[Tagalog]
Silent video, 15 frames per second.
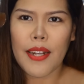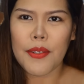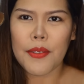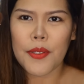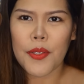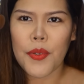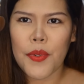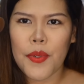I
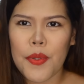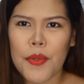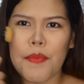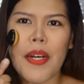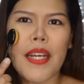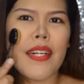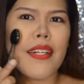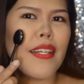don't know,
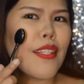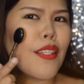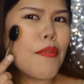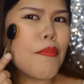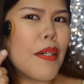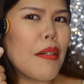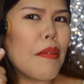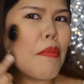parang ito
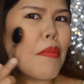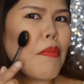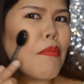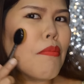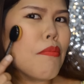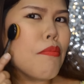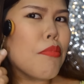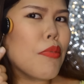pang
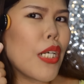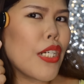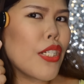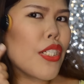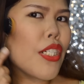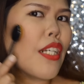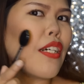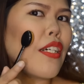
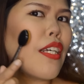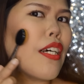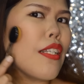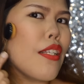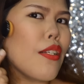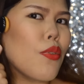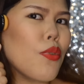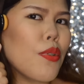brush lang
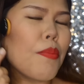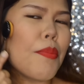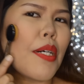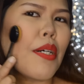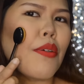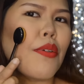yata to or pang